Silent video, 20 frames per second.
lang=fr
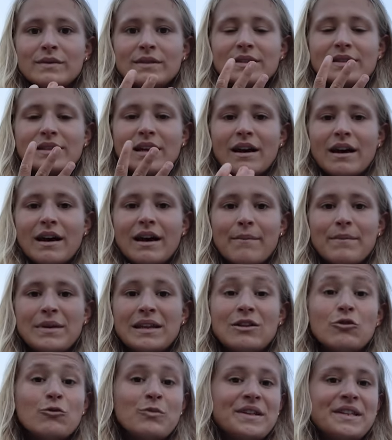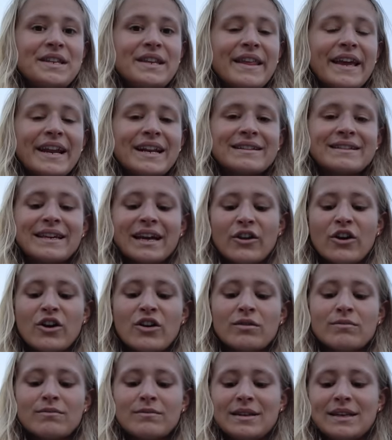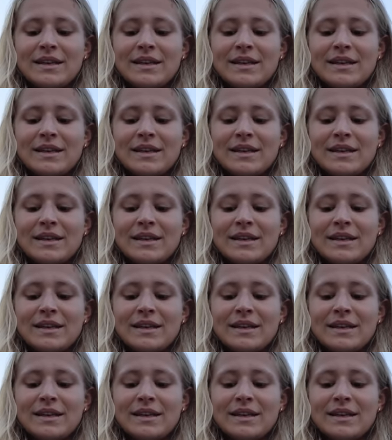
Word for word: ça met de l'humidité à l'intérieur